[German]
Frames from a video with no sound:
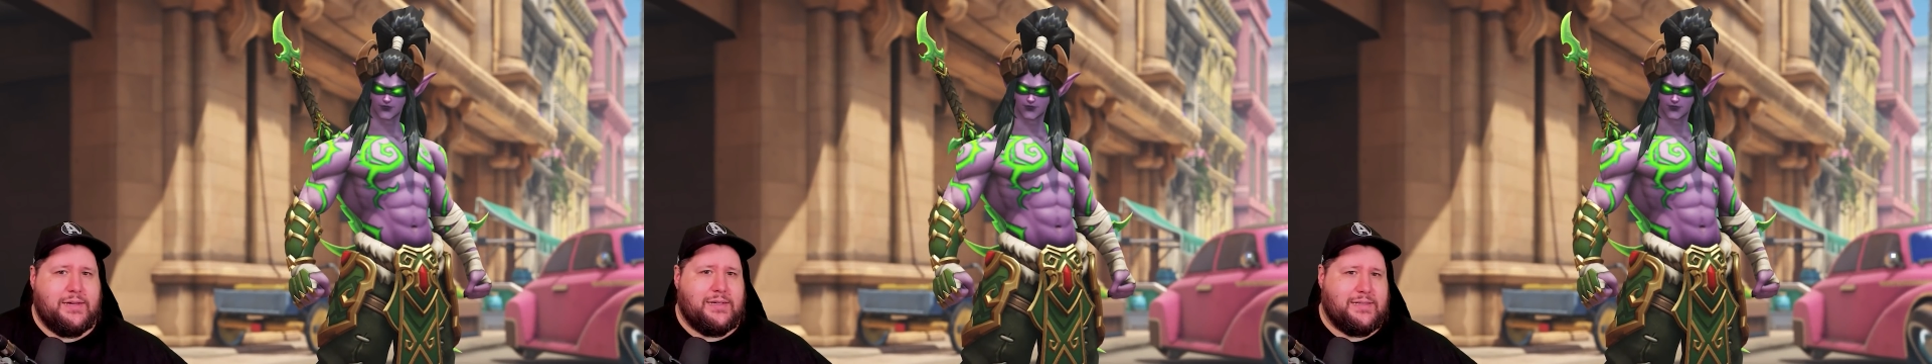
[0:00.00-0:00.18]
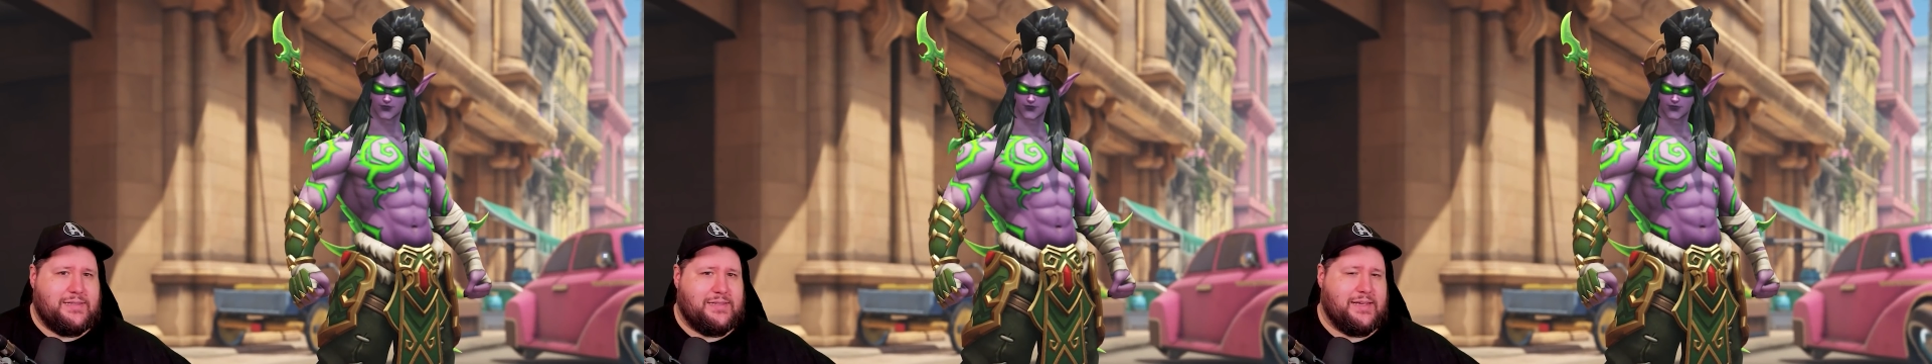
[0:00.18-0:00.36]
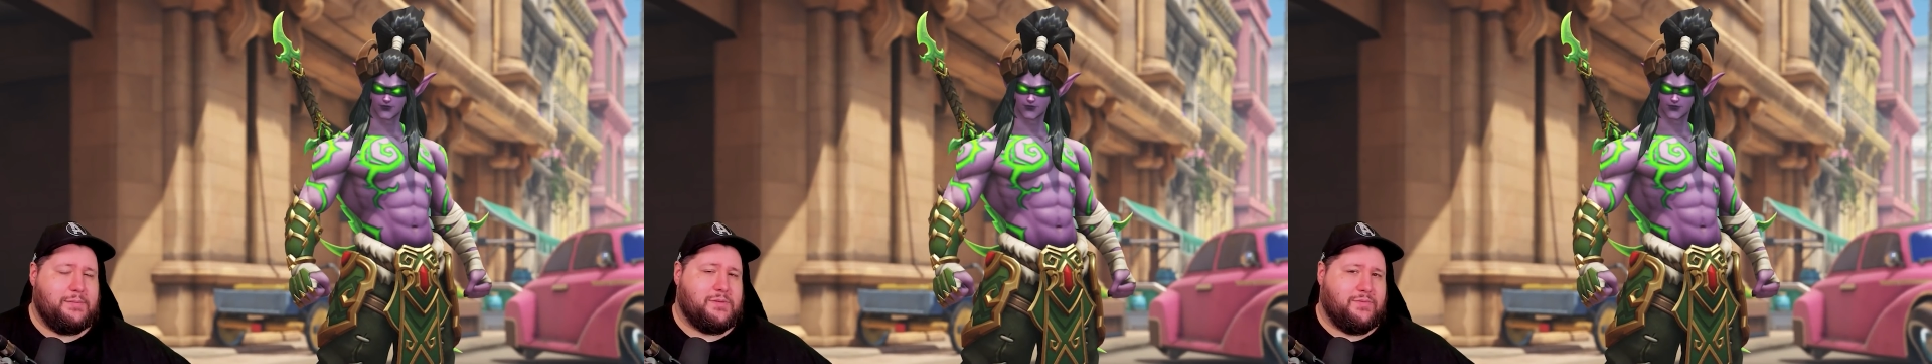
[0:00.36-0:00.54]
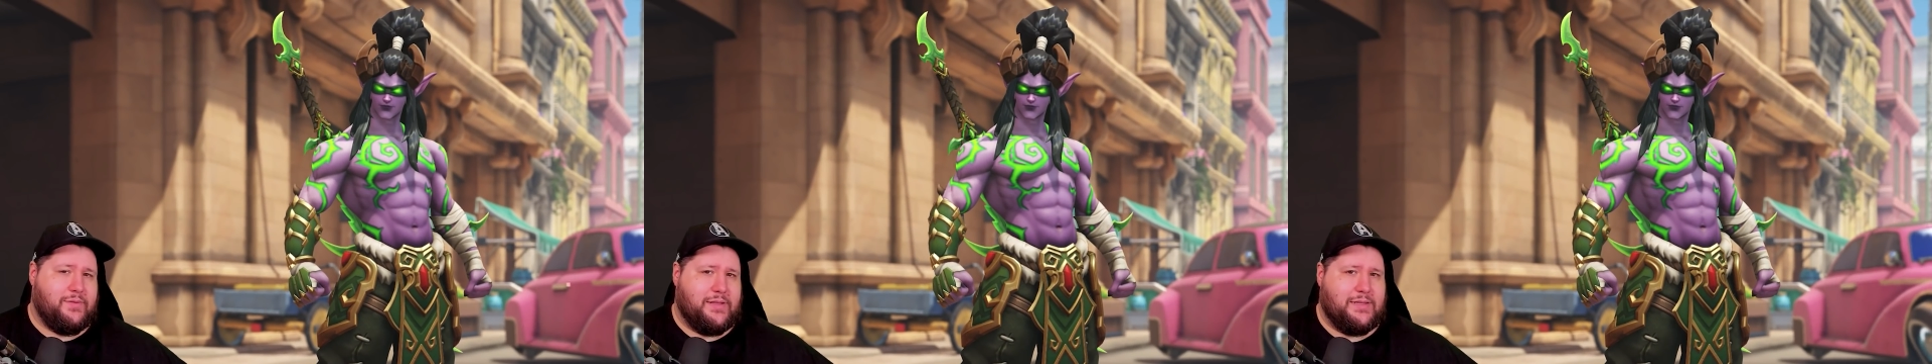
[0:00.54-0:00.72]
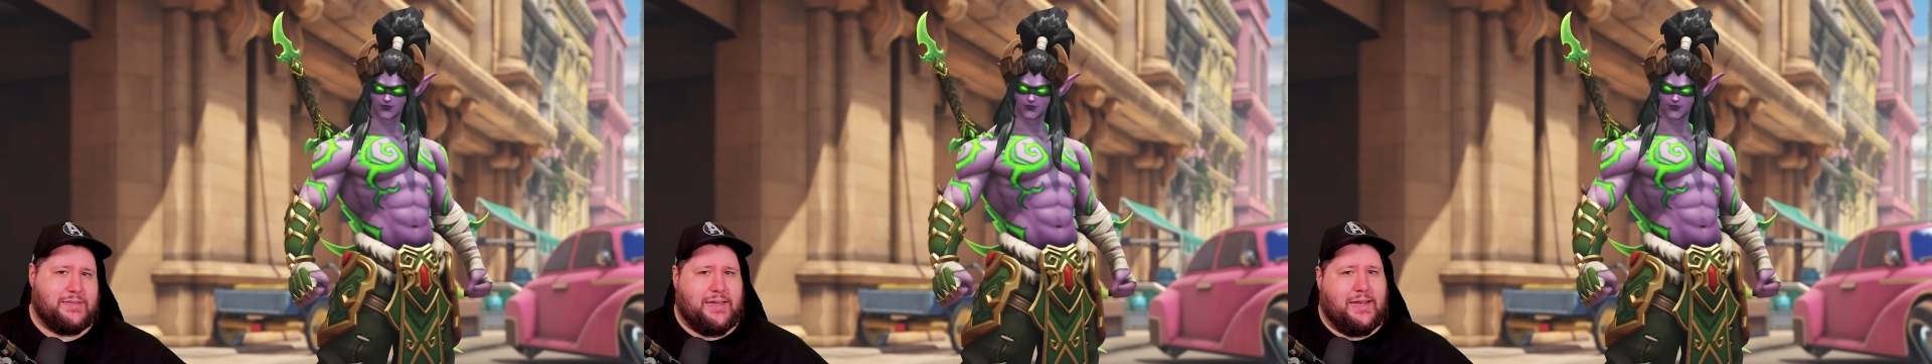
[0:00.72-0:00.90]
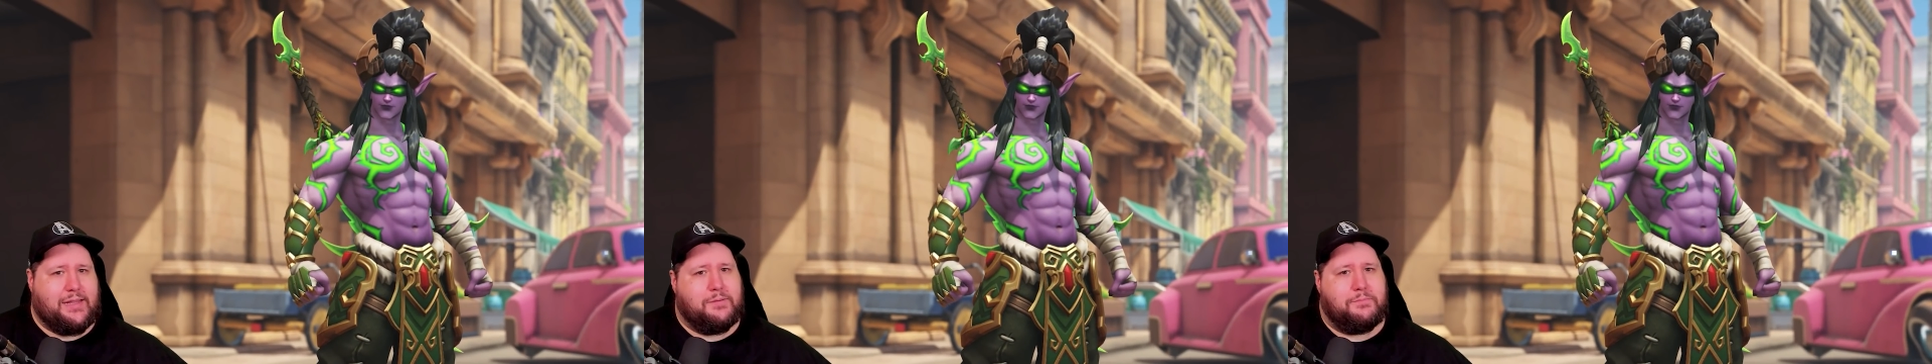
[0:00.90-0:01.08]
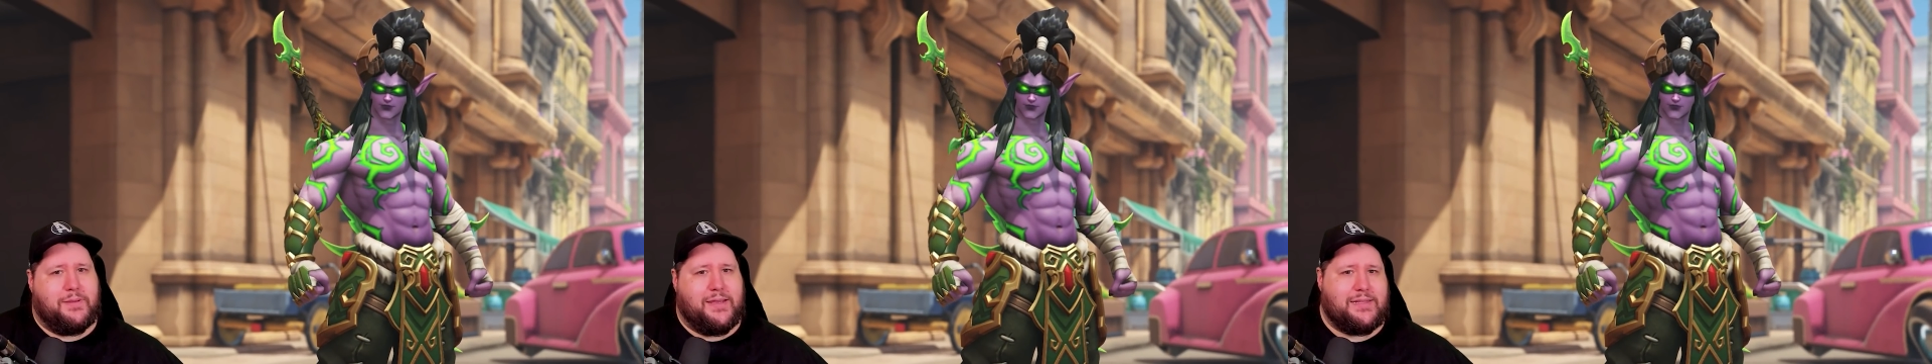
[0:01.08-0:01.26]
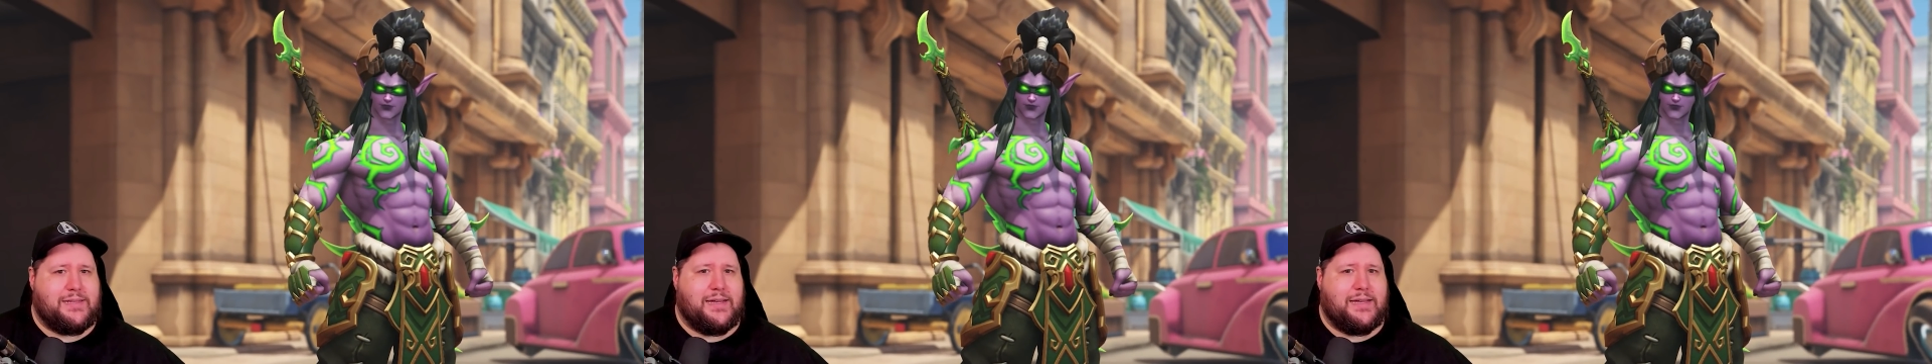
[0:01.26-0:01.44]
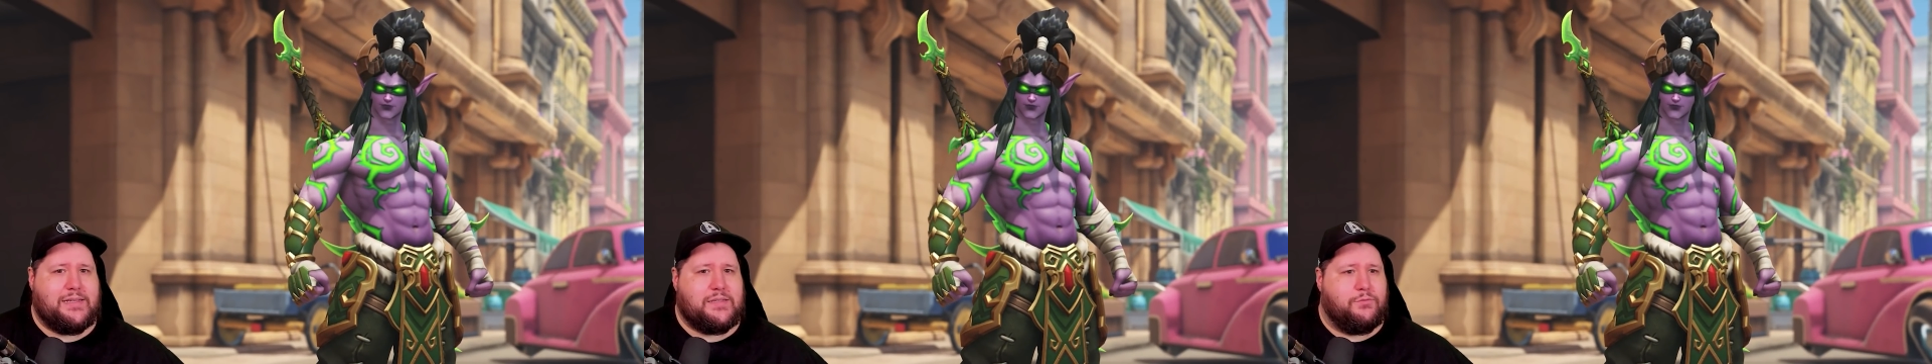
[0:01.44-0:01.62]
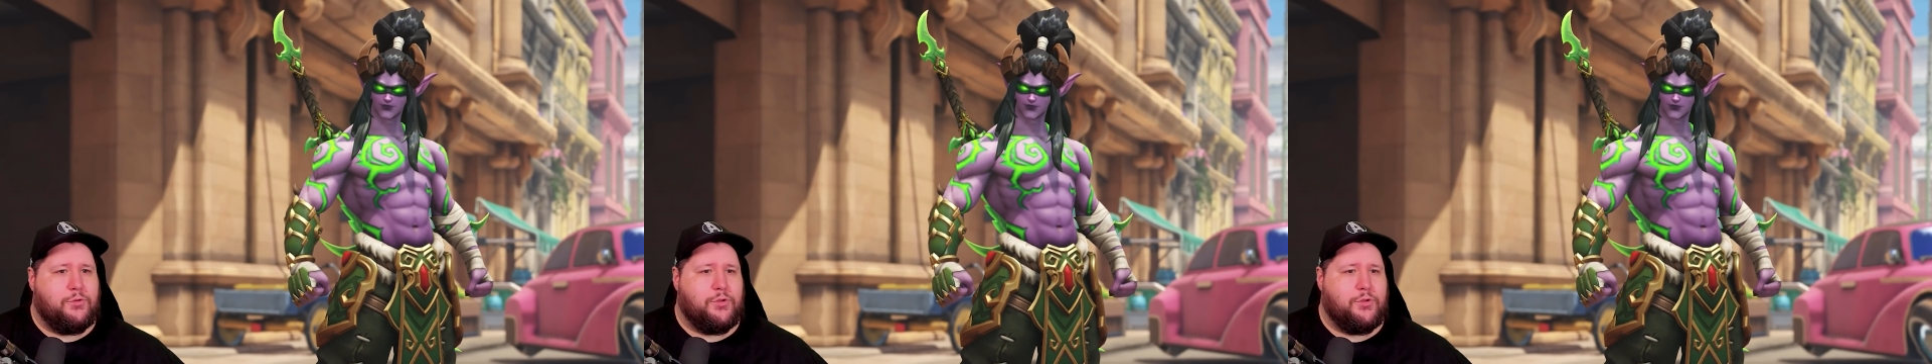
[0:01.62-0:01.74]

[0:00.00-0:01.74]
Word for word: Selbst wenn es keine Beta ist,